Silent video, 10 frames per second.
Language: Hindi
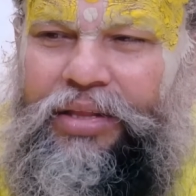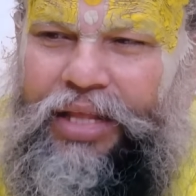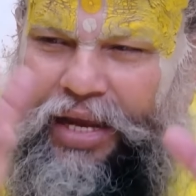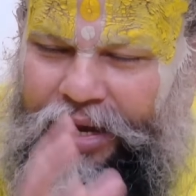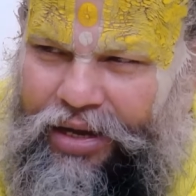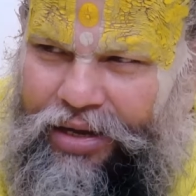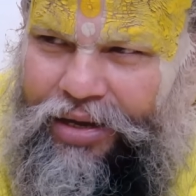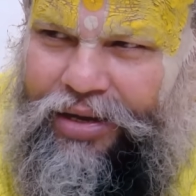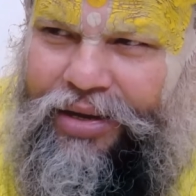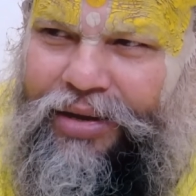दही
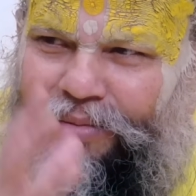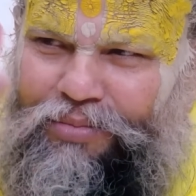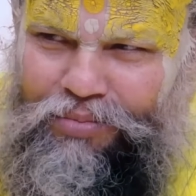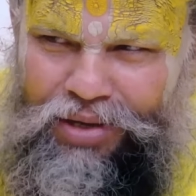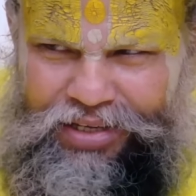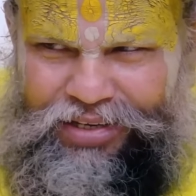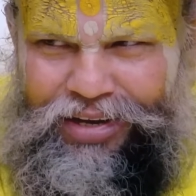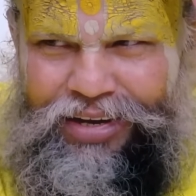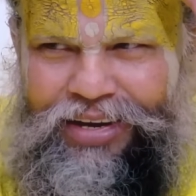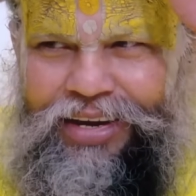
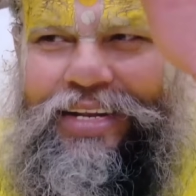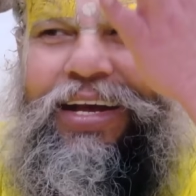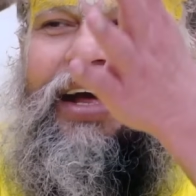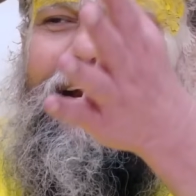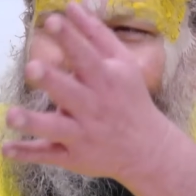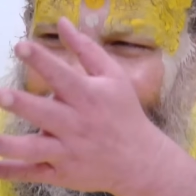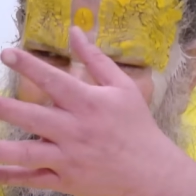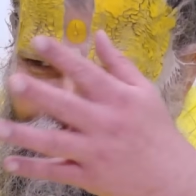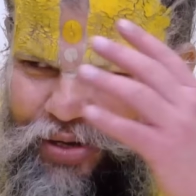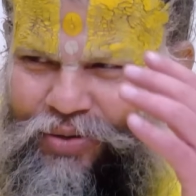बेचने के लिए जा रही
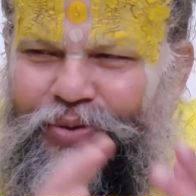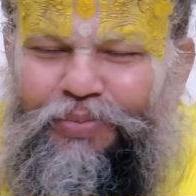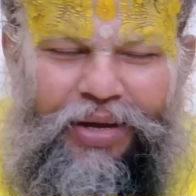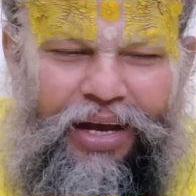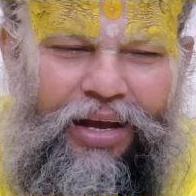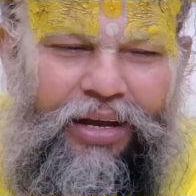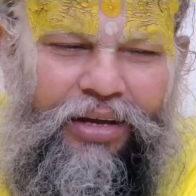ब्रज गोपी है